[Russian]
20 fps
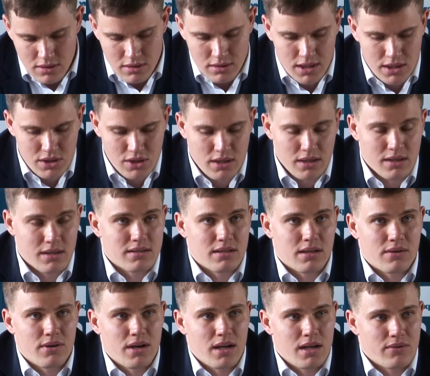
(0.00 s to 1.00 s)
начали
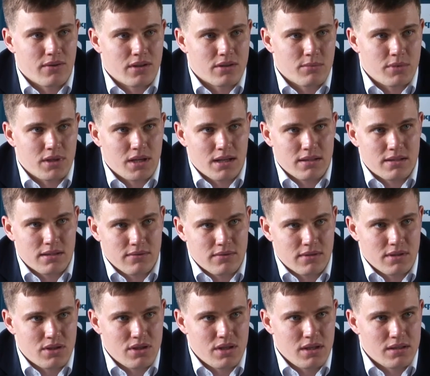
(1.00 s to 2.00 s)
разговаривать, меняться в
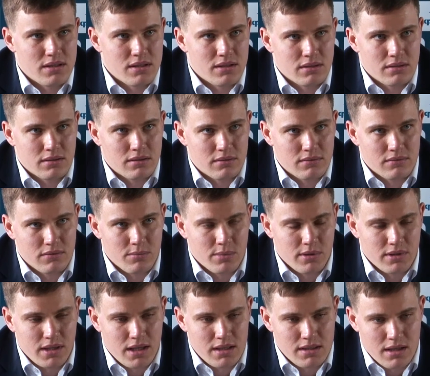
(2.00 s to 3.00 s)
защите,
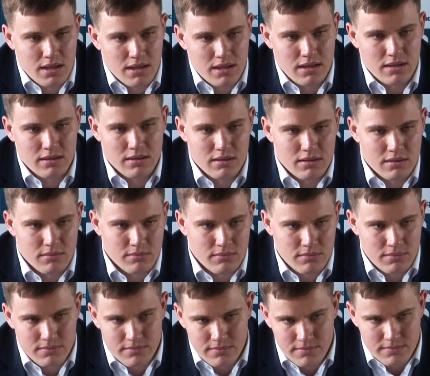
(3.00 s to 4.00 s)
выполнять какие-то
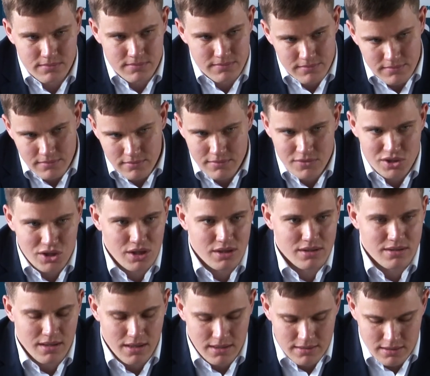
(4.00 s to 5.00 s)
там
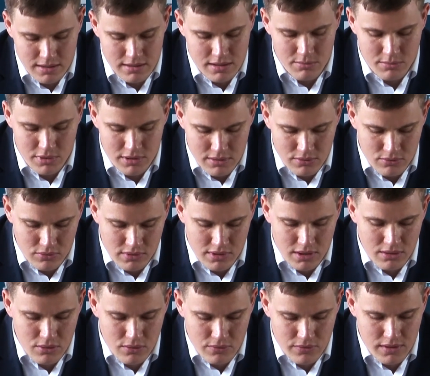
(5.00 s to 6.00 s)
через раз хотя бы
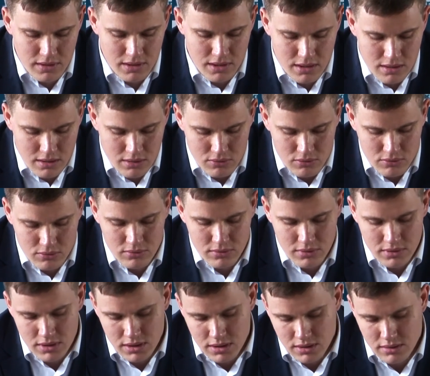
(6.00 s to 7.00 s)
установки на игру
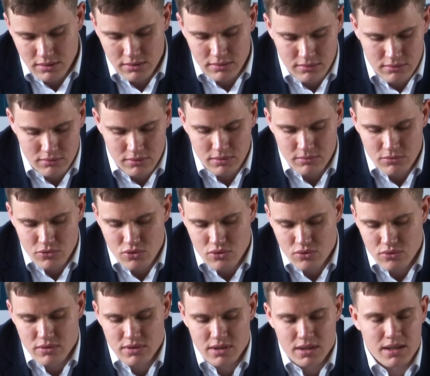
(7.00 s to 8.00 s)
и ну, там
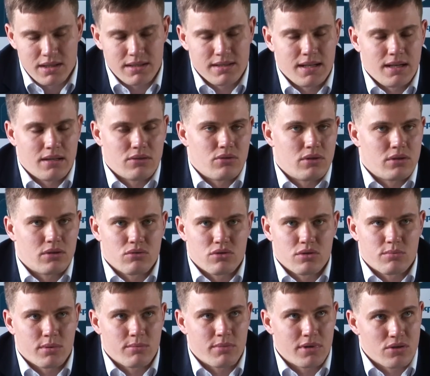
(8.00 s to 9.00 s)
чуть-чуть сократили, но это
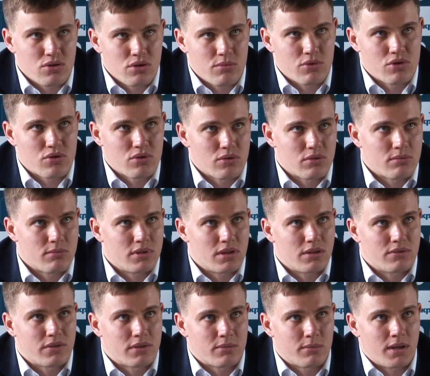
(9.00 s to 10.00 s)
уже по большому счету
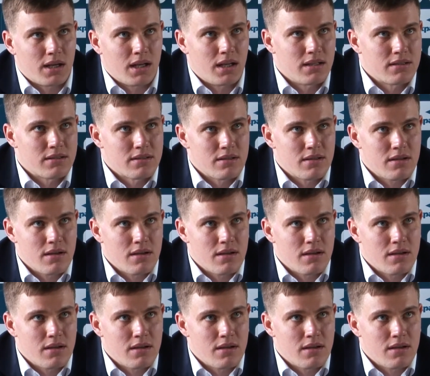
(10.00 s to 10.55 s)
была формальность.